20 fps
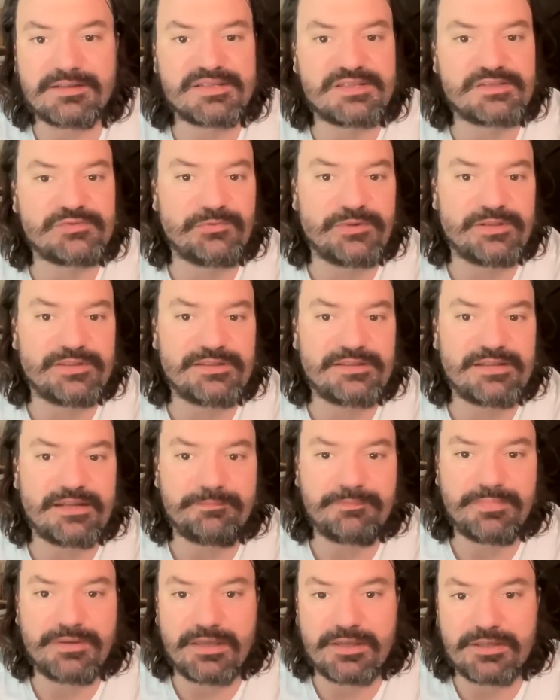słynna
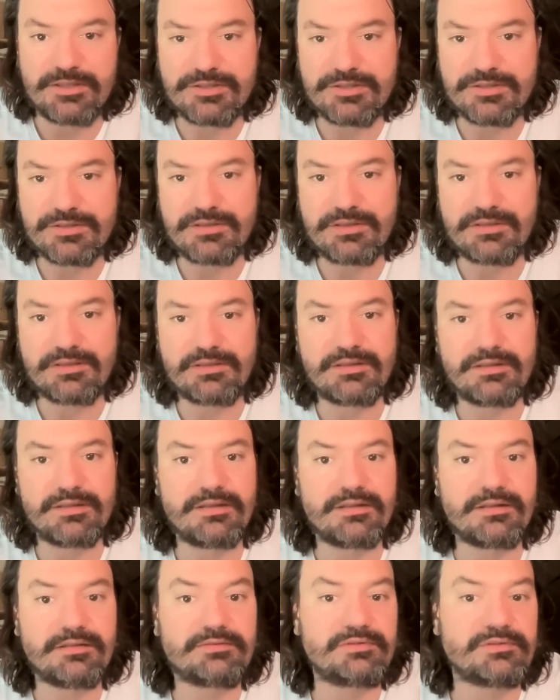pieśń,
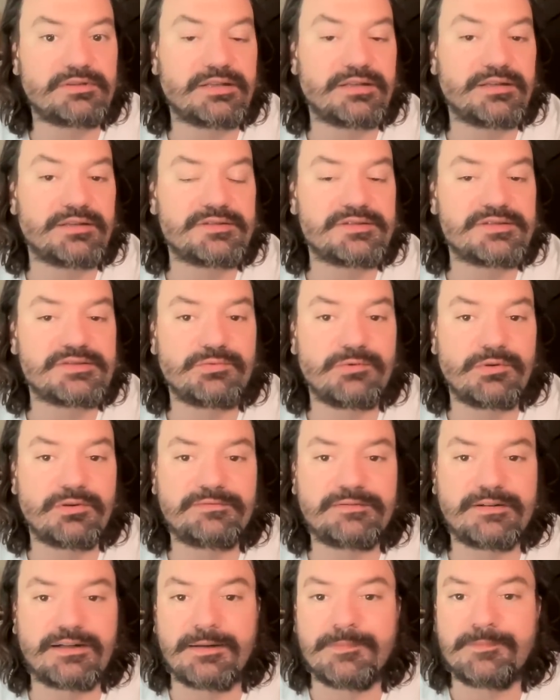e, której
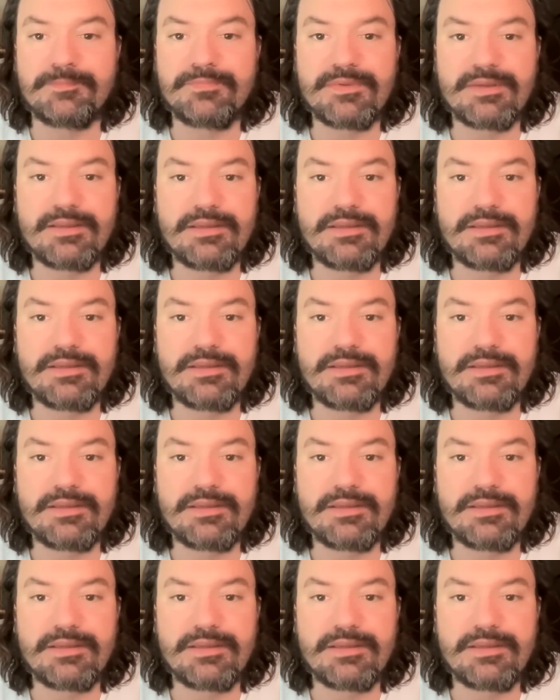słowa